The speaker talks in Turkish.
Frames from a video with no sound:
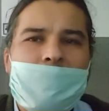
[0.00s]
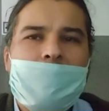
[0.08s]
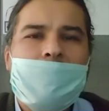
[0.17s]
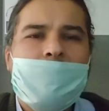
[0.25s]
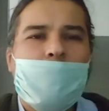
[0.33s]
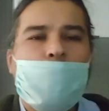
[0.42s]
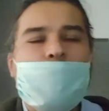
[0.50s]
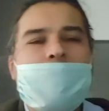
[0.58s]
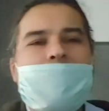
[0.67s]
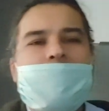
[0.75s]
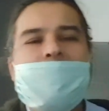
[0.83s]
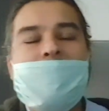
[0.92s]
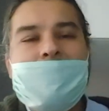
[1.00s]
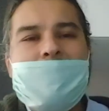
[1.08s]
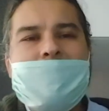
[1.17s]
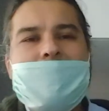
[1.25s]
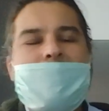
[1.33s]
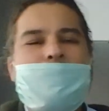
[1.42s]
da oradaki daire
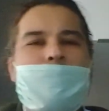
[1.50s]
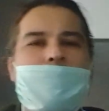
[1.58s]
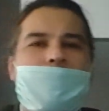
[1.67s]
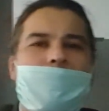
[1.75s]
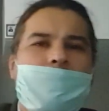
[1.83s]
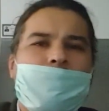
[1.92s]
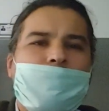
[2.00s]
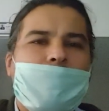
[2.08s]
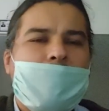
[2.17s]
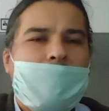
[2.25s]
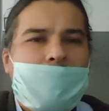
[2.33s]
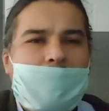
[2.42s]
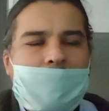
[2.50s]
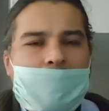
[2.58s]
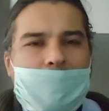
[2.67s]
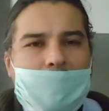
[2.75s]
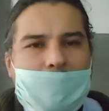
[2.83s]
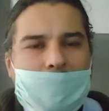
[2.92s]
sahiplerinin
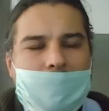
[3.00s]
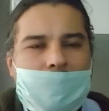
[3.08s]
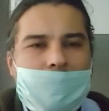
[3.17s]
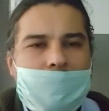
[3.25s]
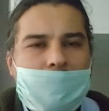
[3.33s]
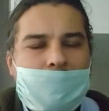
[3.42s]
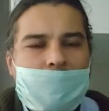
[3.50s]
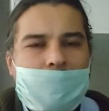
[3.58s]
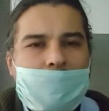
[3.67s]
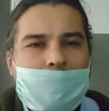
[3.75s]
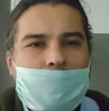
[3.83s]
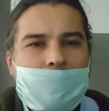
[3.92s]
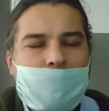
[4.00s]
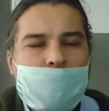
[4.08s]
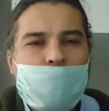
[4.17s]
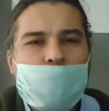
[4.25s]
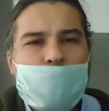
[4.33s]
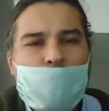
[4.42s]
e,
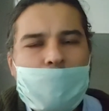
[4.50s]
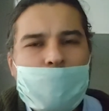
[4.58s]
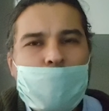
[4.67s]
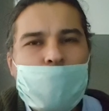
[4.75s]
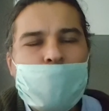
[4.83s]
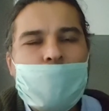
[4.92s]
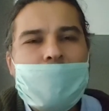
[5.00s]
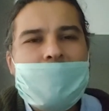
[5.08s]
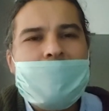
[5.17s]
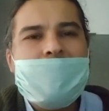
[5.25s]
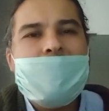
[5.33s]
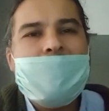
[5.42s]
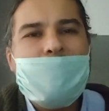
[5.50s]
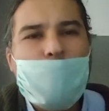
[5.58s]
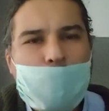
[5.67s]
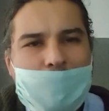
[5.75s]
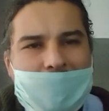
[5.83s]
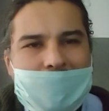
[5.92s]
şunu söyleyeyim çocuklarınızın katili
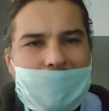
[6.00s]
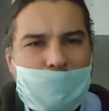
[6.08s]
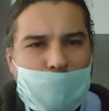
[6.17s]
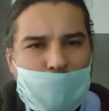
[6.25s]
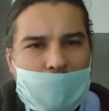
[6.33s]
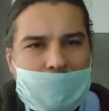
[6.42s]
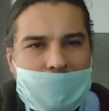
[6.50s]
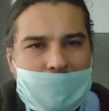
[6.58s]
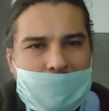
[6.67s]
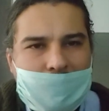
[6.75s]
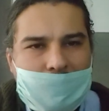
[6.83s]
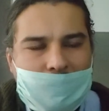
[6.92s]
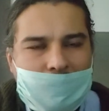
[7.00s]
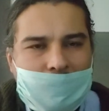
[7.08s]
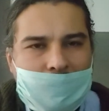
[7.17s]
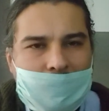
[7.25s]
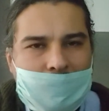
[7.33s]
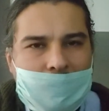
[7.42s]
olmak istemiyorsanız
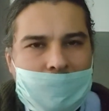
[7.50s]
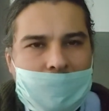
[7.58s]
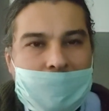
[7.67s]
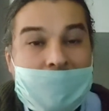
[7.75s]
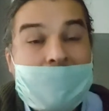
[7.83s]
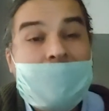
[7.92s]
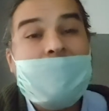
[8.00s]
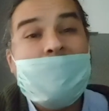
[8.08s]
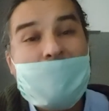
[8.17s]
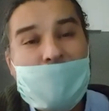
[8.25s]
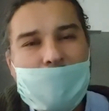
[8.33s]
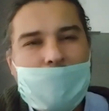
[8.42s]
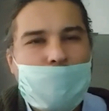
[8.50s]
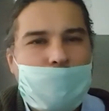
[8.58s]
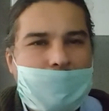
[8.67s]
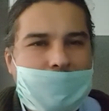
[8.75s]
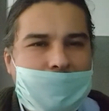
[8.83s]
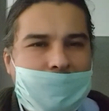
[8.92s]
karar alıcılar
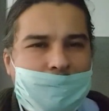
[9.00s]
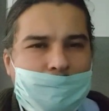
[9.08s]
olarak